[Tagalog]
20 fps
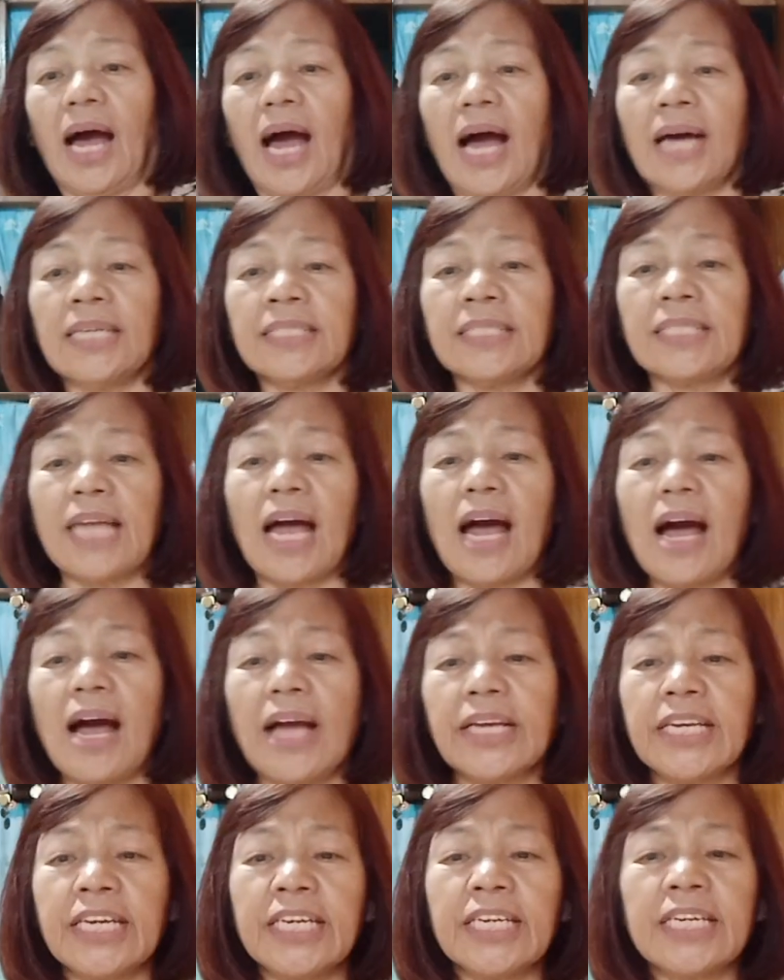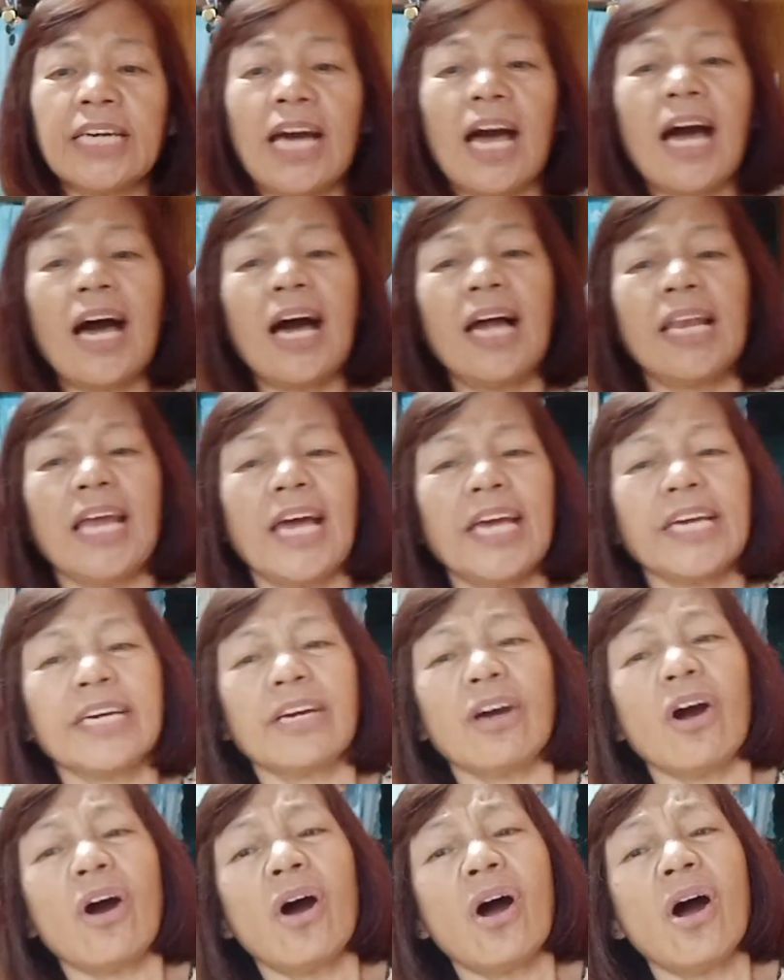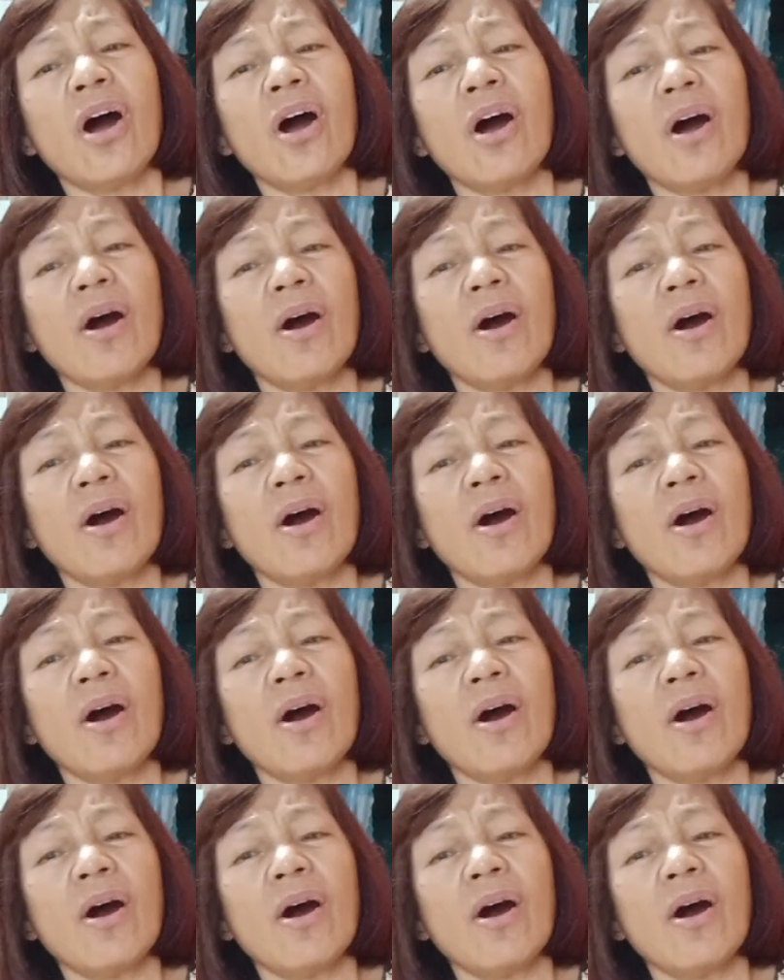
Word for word: Ang tanging alay ko